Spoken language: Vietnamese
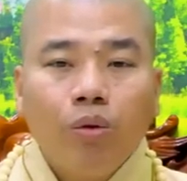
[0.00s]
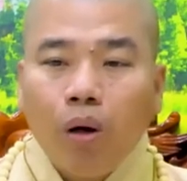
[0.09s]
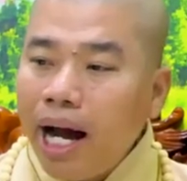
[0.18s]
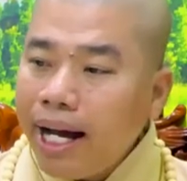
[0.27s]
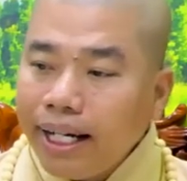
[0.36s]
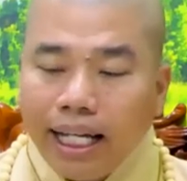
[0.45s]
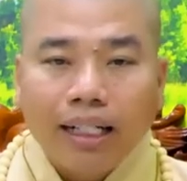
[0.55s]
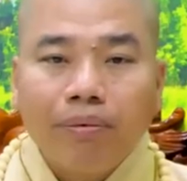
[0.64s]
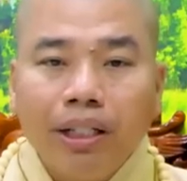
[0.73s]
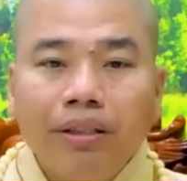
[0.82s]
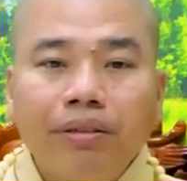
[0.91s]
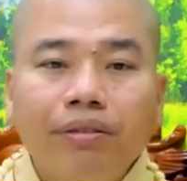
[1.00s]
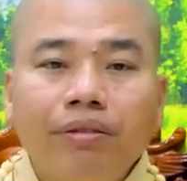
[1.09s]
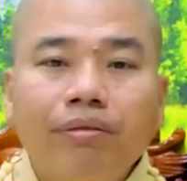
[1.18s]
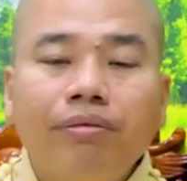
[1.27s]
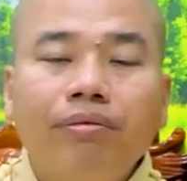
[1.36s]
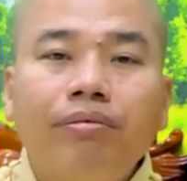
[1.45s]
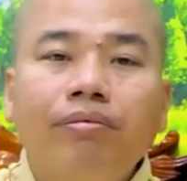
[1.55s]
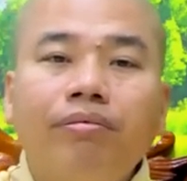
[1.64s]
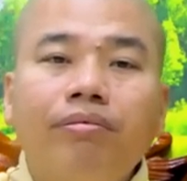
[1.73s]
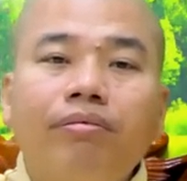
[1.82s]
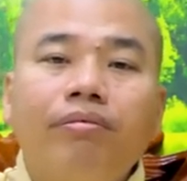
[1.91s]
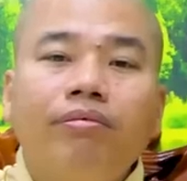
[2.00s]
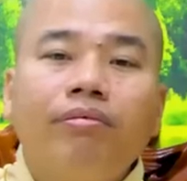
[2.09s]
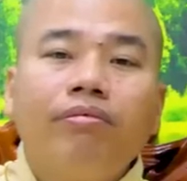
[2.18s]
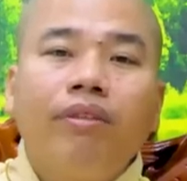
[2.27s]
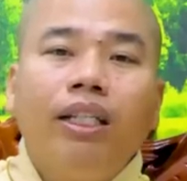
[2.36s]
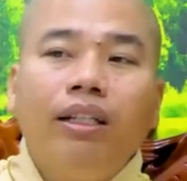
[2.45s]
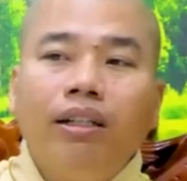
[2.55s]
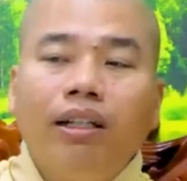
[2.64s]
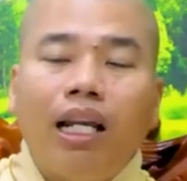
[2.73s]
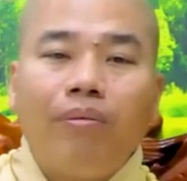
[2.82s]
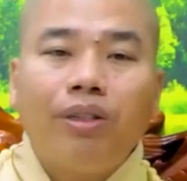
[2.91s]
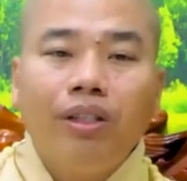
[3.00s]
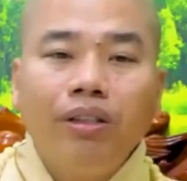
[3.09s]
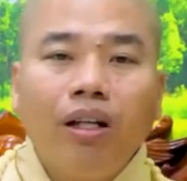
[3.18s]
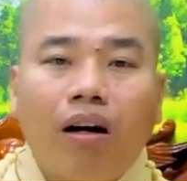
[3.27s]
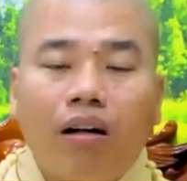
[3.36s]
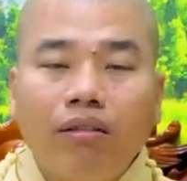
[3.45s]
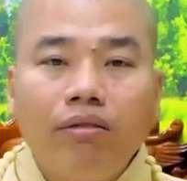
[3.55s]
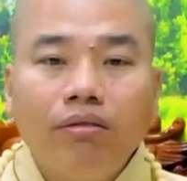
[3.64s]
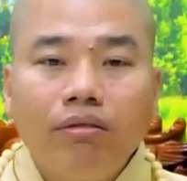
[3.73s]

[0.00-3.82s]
quá đặc biệt nên những người làm trưởng đoàn